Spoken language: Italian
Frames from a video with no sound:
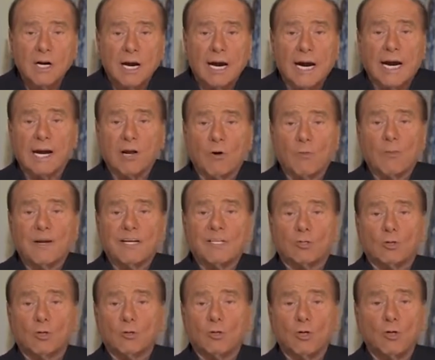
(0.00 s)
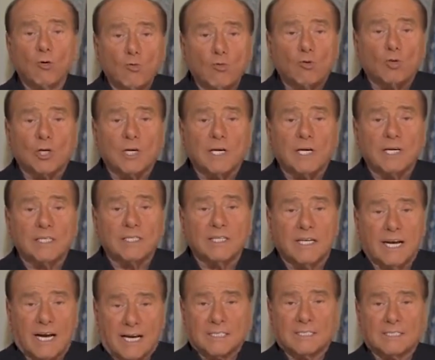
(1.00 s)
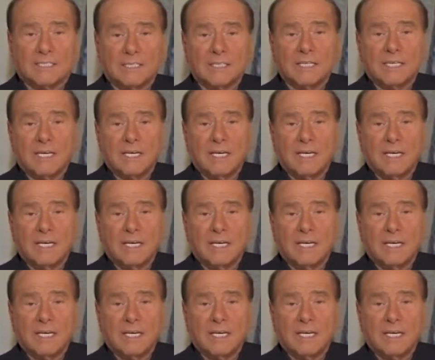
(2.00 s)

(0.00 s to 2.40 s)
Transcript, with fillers: è l'aumento di luce e di gas.